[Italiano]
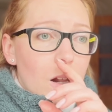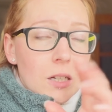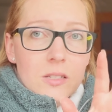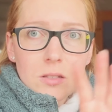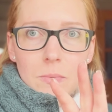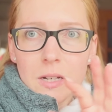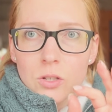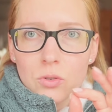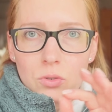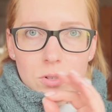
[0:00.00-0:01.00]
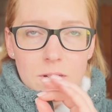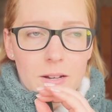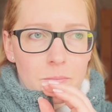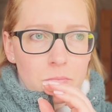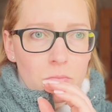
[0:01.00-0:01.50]
La settimana
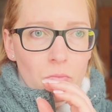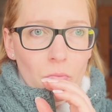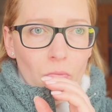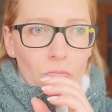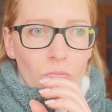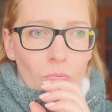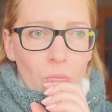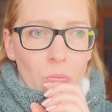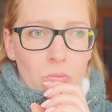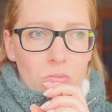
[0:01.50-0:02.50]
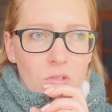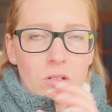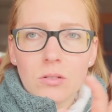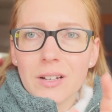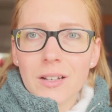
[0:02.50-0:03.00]
scorsa
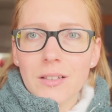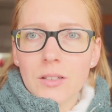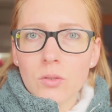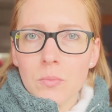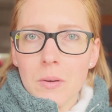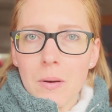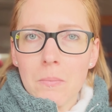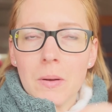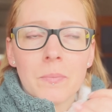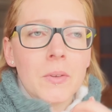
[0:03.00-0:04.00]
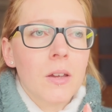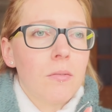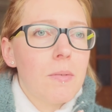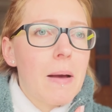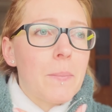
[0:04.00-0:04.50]
non ah, ho neanche detto a mia mamma.
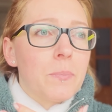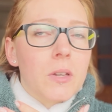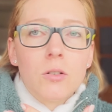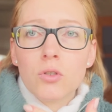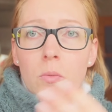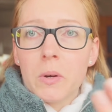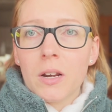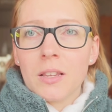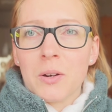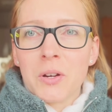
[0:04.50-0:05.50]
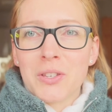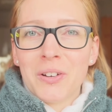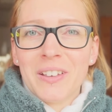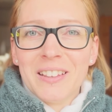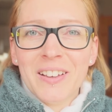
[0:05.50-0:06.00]
Vabbè, lo scoprirà da questo
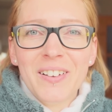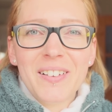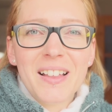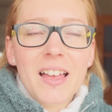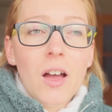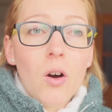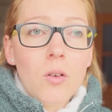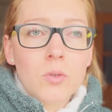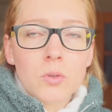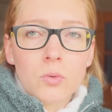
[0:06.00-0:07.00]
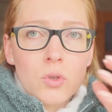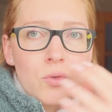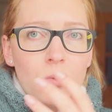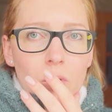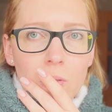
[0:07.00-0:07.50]
video. Ho avuto uno
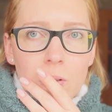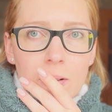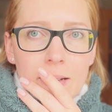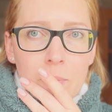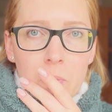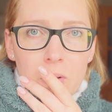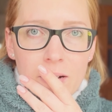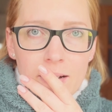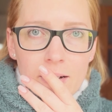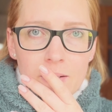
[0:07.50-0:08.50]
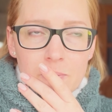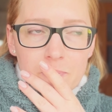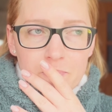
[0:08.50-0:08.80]
sfogo in bocca.